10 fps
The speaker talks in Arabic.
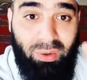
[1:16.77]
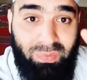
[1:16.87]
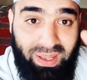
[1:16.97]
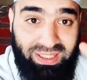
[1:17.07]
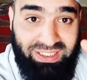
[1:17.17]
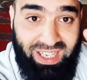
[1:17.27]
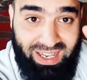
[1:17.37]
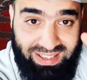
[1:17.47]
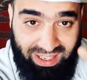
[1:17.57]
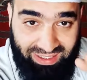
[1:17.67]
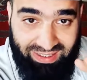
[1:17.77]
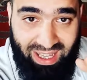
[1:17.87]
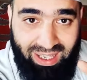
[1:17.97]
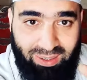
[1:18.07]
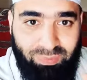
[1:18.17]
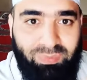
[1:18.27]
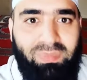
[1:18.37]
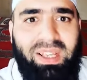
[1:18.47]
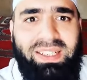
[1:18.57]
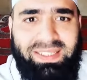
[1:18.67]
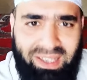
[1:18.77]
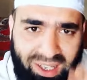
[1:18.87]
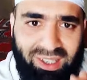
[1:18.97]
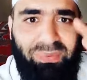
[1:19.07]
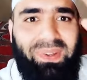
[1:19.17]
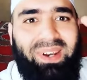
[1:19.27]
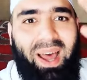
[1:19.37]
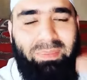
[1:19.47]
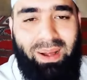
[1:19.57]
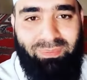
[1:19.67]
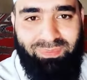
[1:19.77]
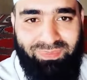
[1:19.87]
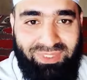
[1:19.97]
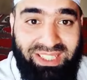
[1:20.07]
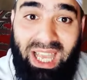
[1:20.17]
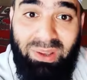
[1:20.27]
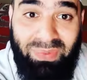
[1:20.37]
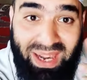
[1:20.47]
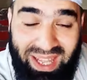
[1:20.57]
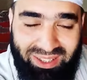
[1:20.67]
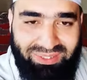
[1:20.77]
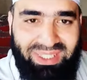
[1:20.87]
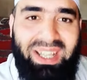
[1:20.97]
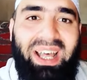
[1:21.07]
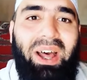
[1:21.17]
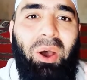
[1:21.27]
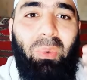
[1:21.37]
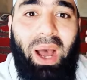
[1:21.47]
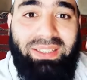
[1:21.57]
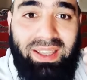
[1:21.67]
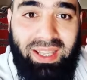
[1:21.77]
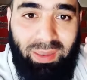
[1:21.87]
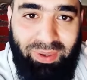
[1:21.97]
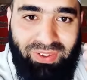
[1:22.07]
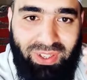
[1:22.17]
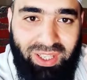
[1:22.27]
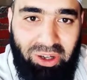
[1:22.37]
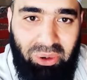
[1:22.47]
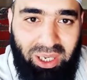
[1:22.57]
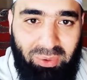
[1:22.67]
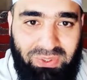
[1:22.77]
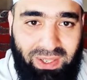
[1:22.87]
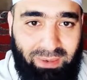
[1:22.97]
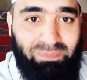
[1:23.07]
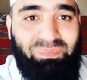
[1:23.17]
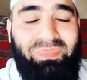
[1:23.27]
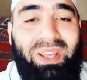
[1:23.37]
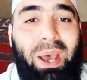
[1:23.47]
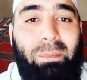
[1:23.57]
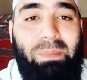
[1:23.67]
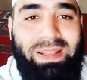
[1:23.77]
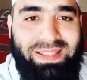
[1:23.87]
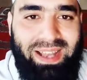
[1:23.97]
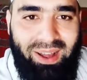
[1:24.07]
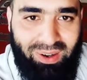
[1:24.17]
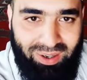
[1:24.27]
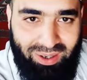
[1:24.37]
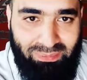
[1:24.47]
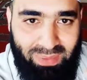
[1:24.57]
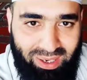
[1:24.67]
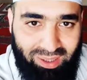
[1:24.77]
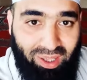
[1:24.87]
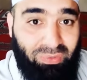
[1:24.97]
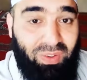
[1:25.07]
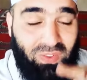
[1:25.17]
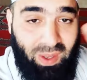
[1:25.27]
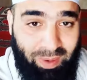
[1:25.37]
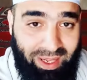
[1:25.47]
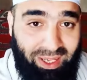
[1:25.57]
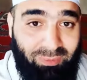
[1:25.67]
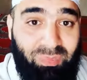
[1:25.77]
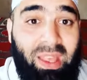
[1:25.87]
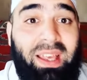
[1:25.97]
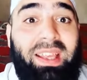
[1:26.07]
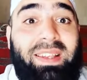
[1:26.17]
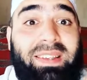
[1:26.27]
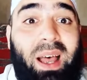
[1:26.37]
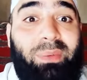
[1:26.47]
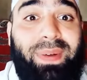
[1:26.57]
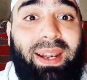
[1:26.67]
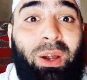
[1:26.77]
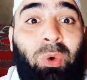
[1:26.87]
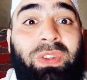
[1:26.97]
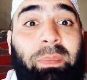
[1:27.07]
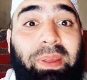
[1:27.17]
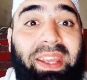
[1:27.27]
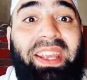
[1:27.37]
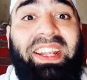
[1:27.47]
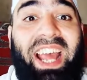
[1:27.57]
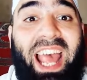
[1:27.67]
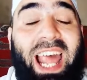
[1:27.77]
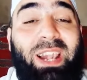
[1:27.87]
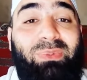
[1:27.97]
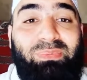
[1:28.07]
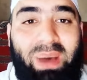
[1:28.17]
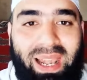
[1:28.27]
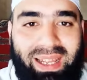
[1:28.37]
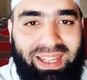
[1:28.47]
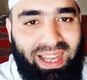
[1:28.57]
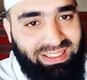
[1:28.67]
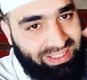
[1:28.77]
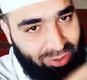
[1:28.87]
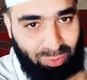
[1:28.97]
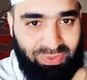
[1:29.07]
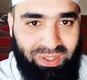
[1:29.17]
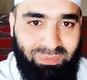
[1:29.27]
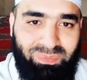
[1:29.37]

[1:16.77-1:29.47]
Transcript: فإن جلس عنده استقر في الرحمة كيف لا وحديث النبي صلى الله عليه وسلم من زار مريضا في الصباح استغفر له سبعين ألف ملك حتى يمسي